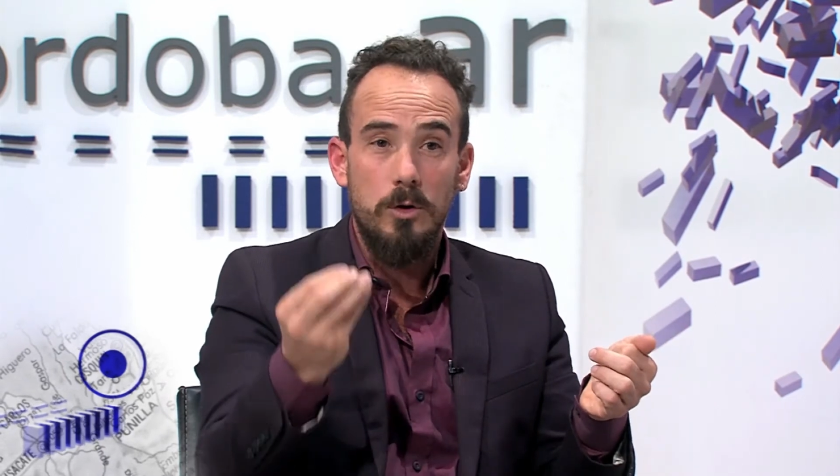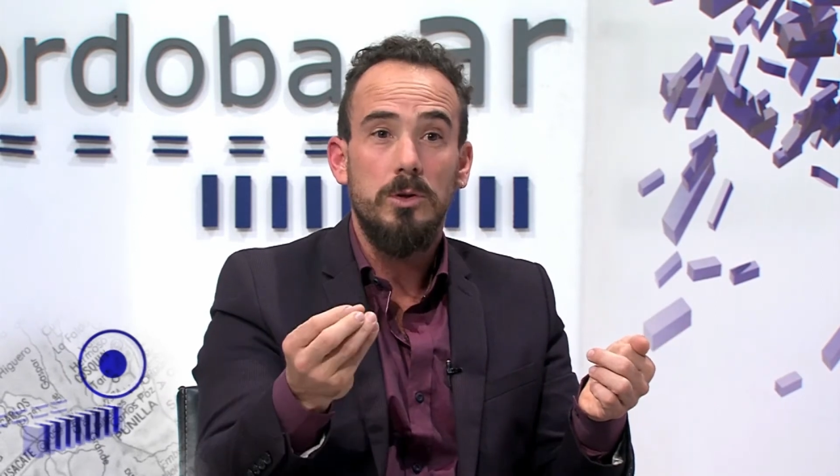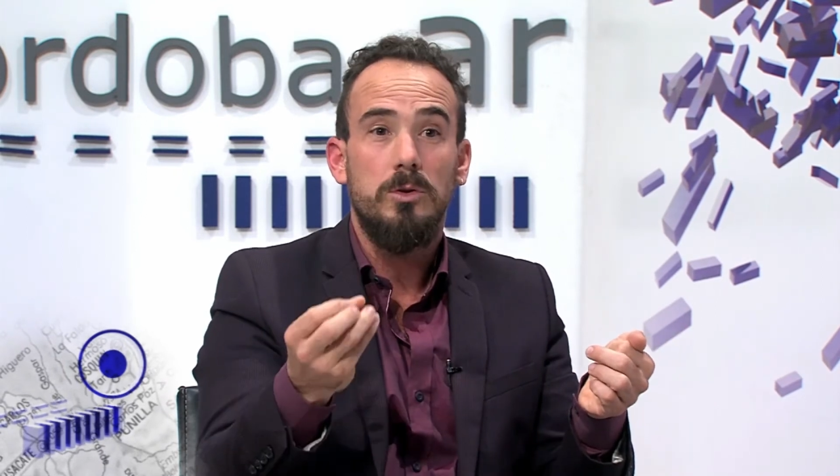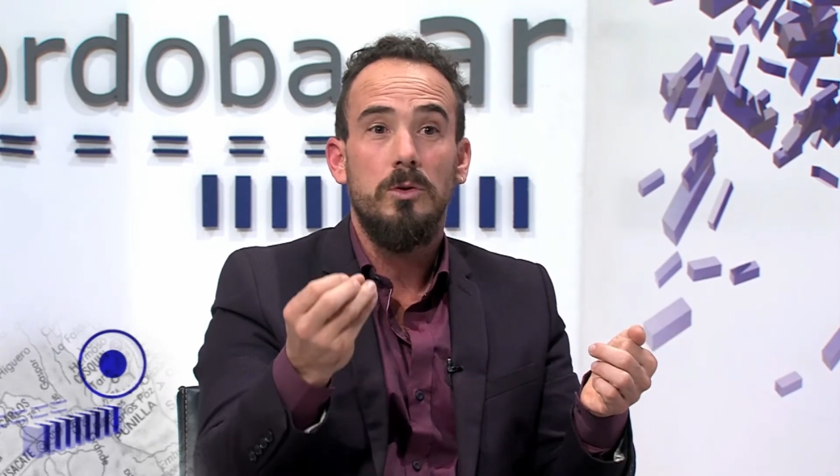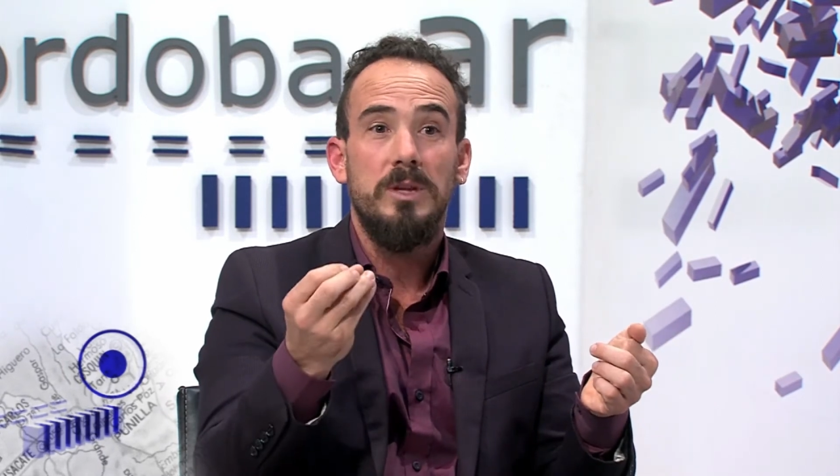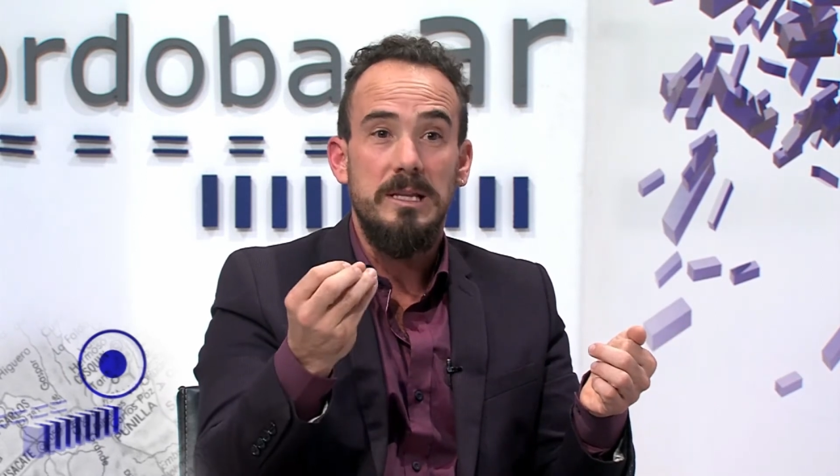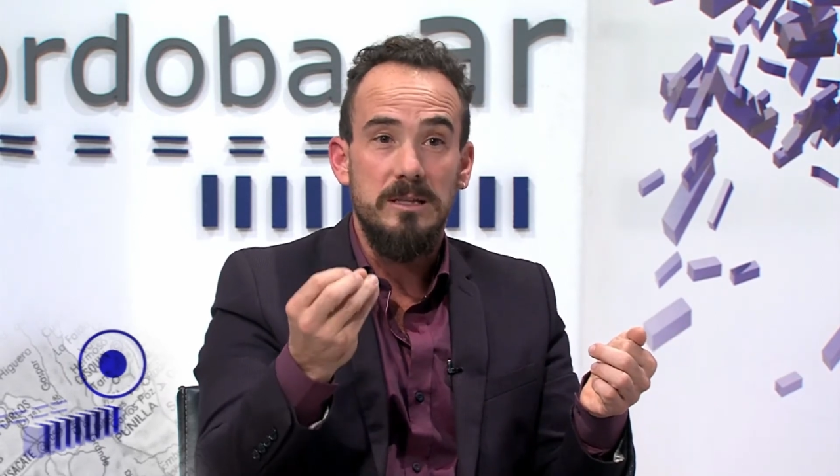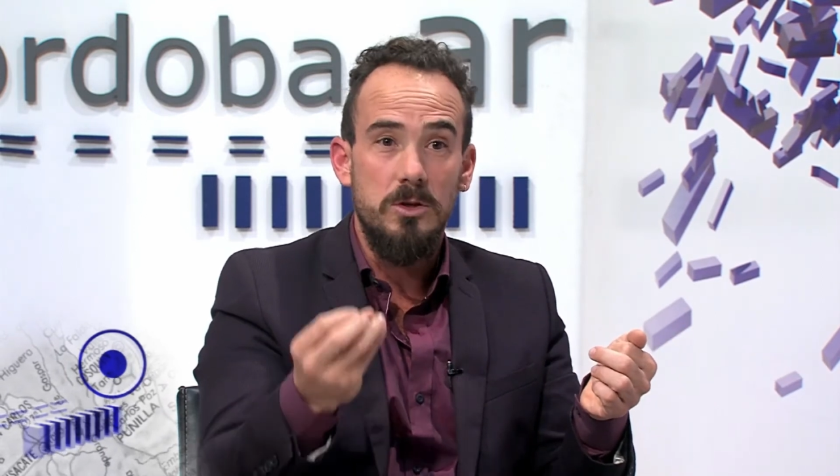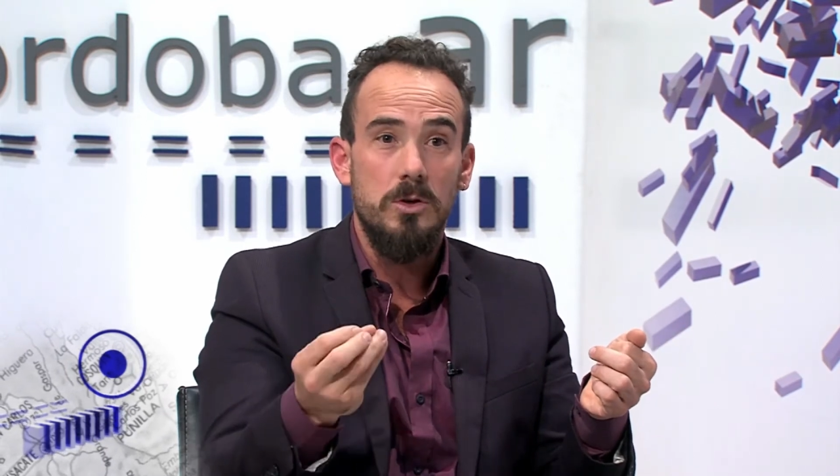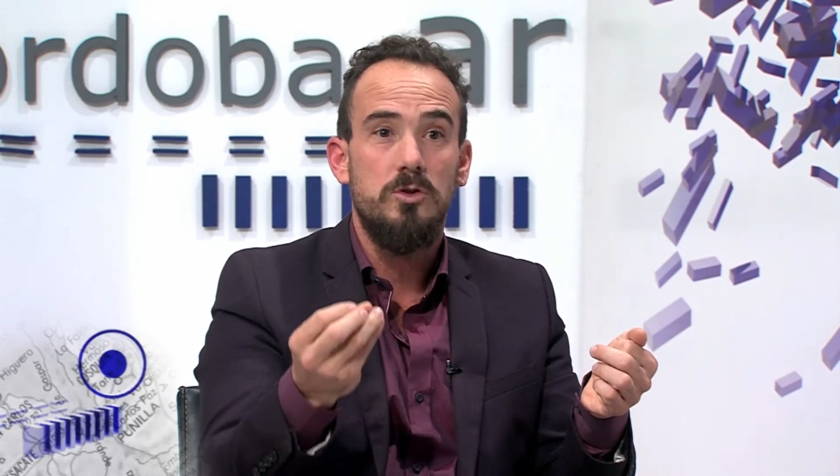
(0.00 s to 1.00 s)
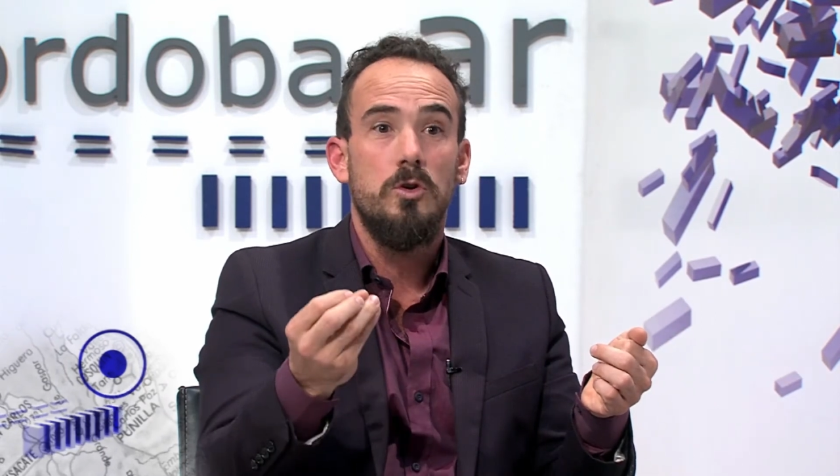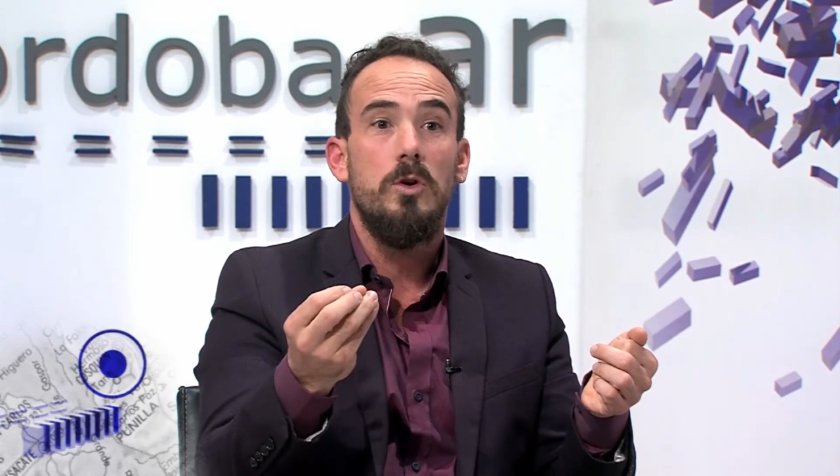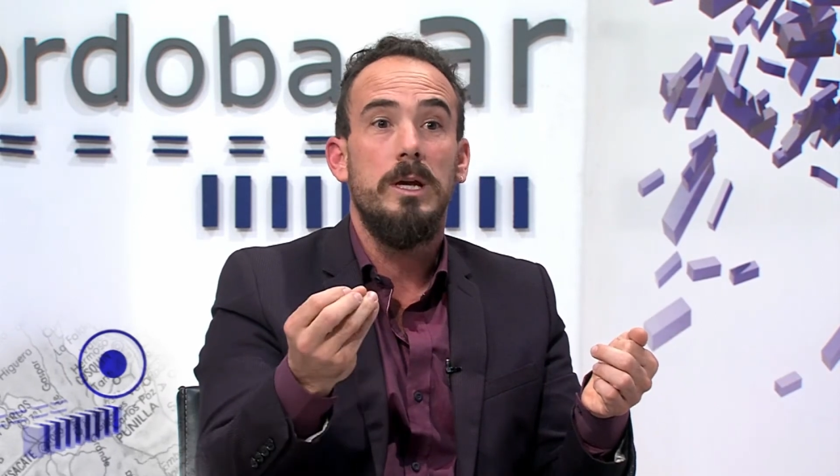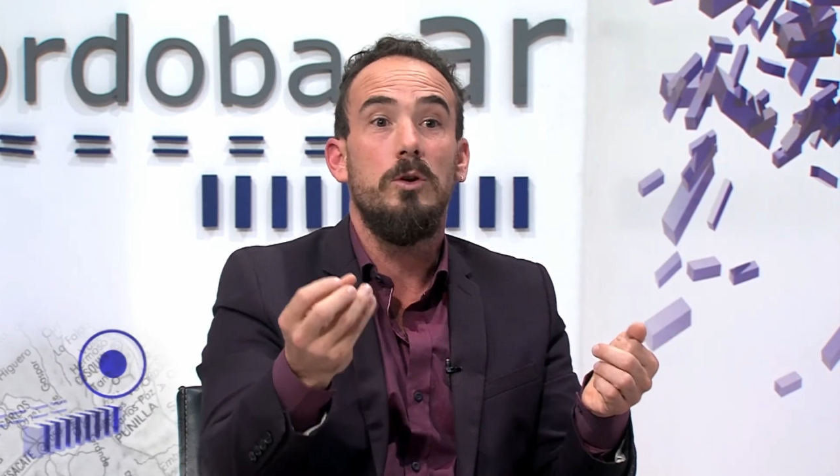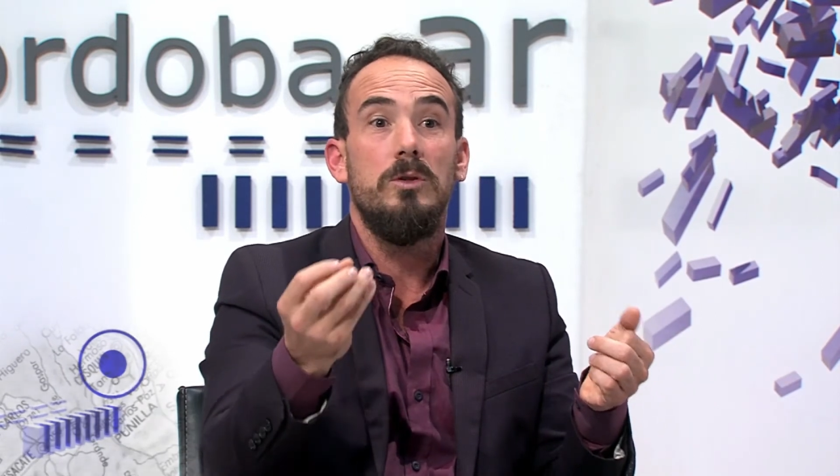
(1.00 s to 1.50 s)
agosto del
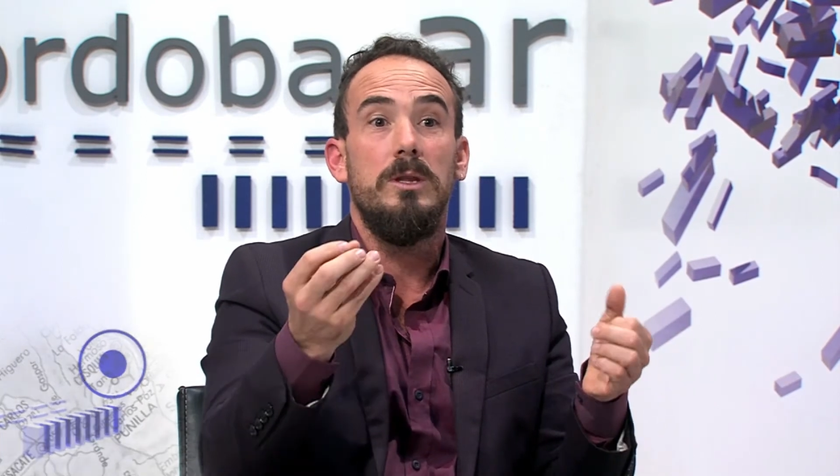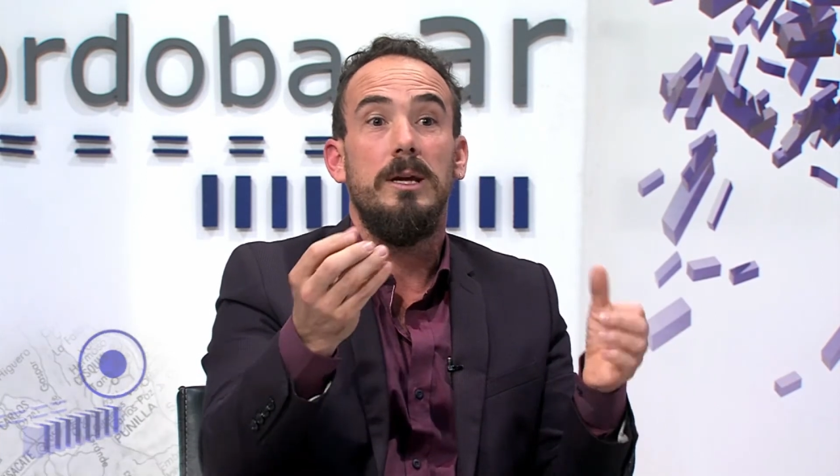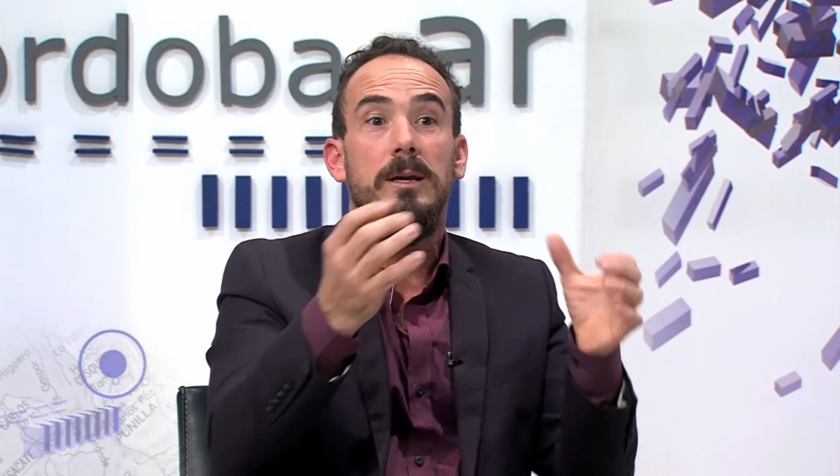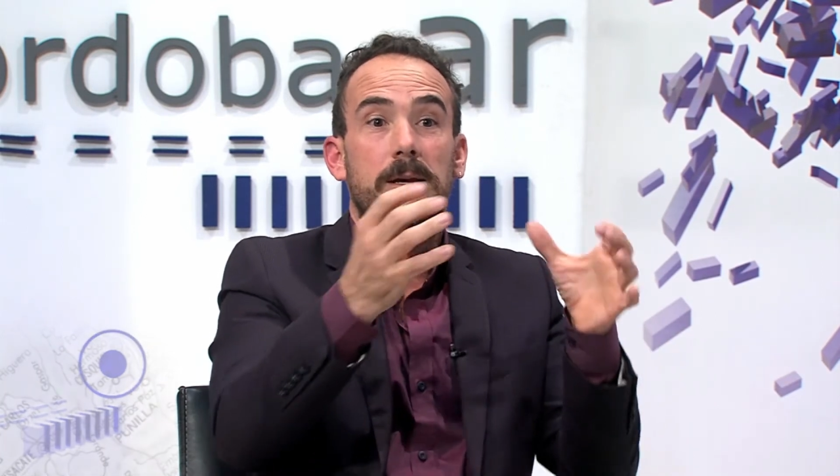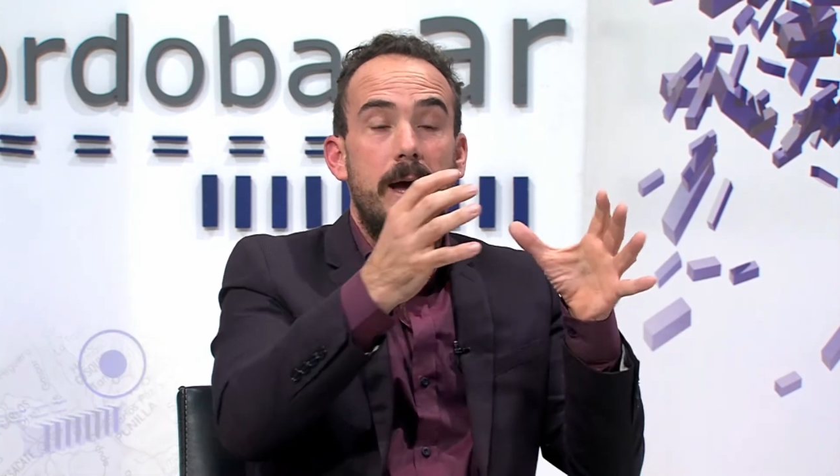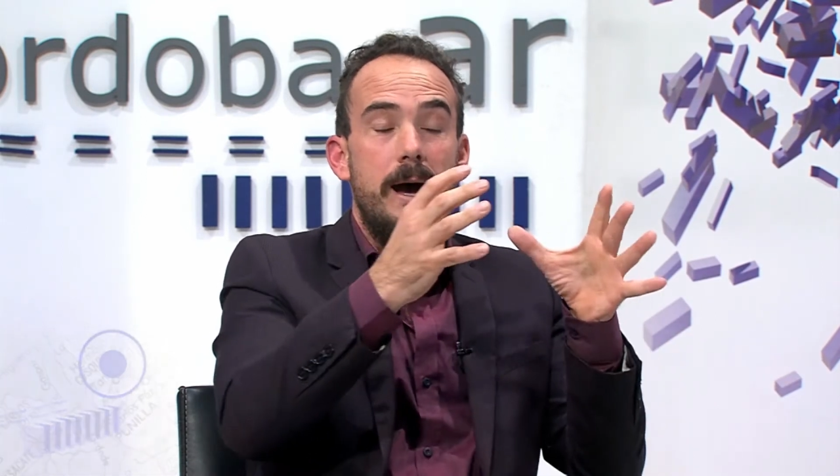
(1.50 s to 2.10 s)
18 en donde